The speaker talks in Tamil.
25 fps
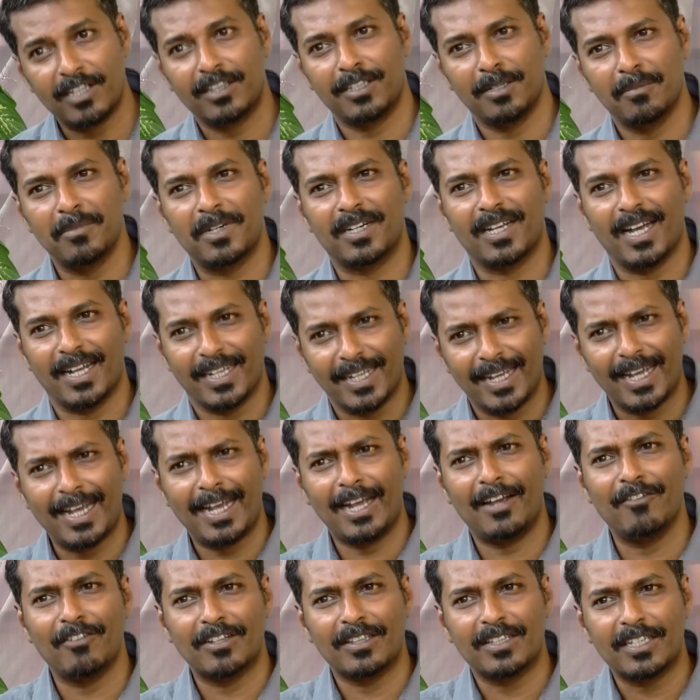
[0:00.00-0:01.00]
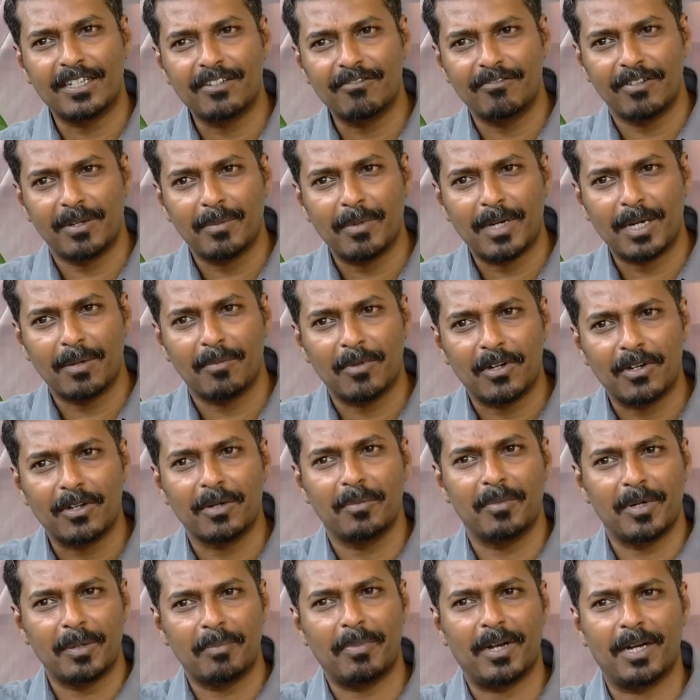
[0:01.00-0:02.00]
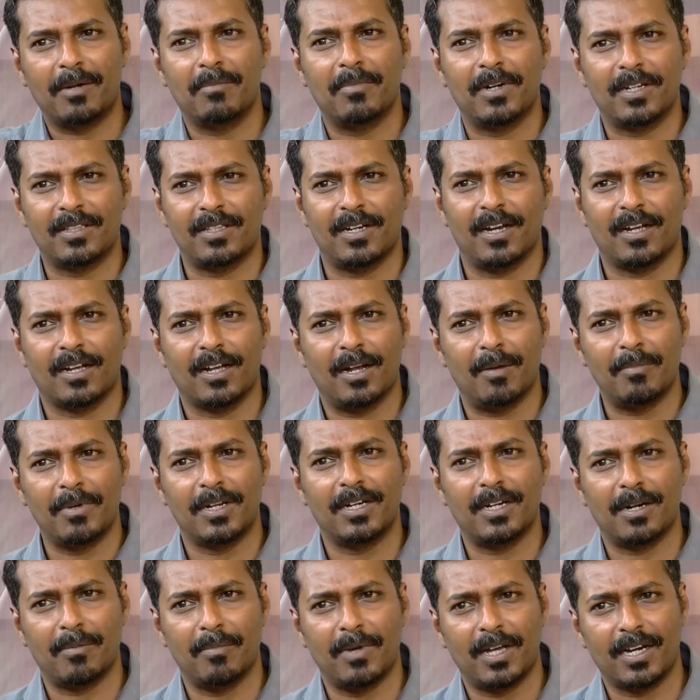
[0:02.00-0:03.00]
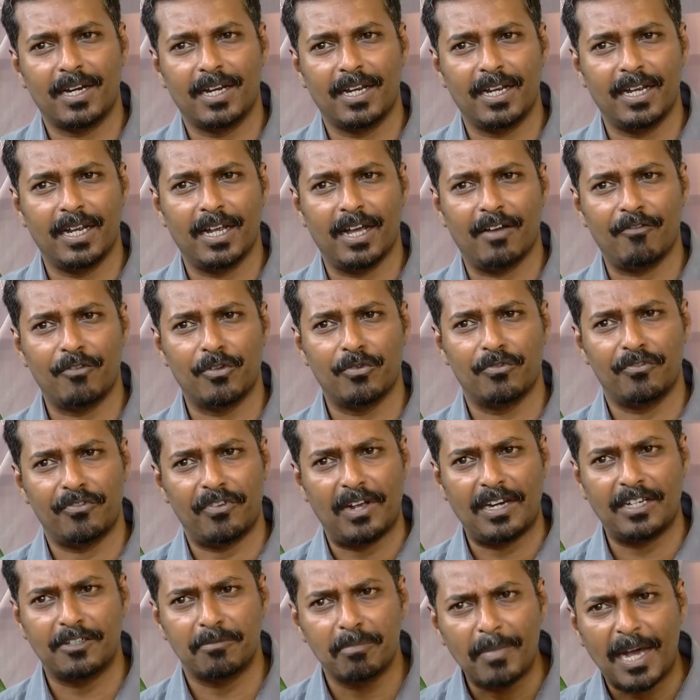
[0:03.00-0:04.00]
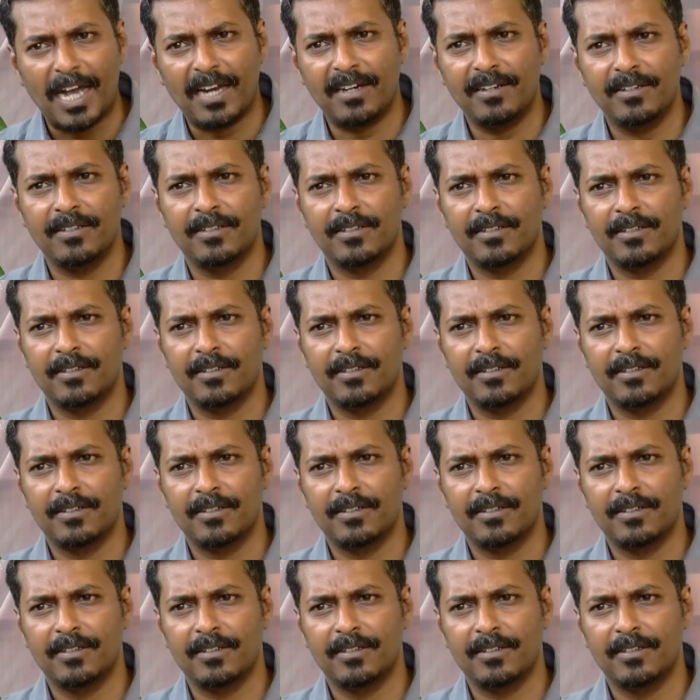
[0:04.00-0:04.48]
வருத்தம் இருக்கா ஏன் வந்துட்டு விமனை மட்டும் இப்படி பயன்படுத்துறாங்க அப்படின்ற மாதிரி ஹவ் யூ ஃபெல்ட் பேட்